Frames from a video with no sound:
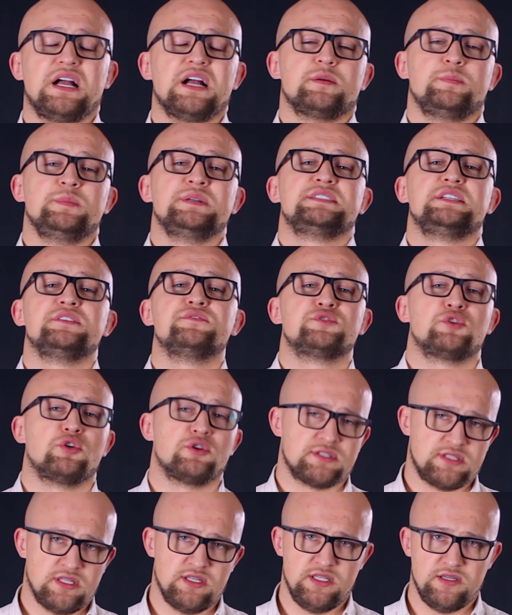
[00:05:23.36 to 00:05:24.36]
как мыслит
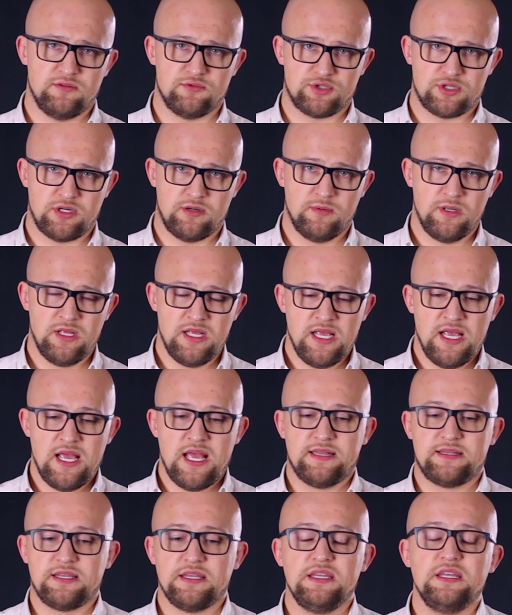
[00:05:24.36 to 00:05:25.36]
взрослая девушка,
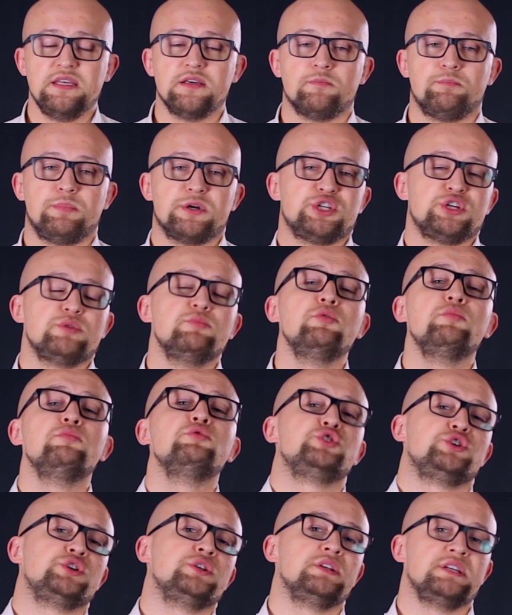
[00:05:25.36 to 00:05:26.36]
это не почему
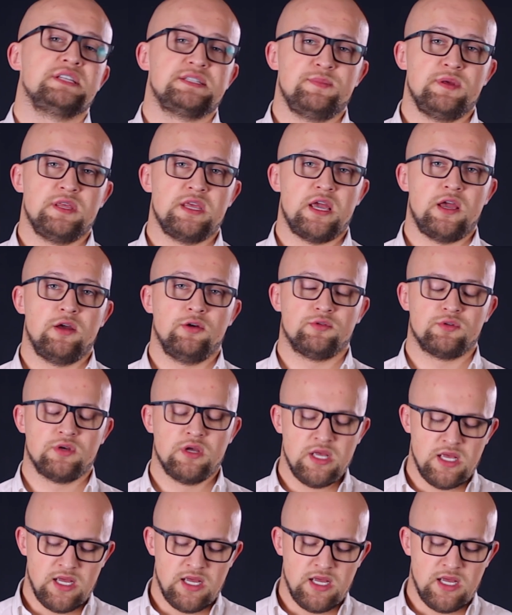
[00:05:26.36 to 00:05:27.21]
мужчины изменяют.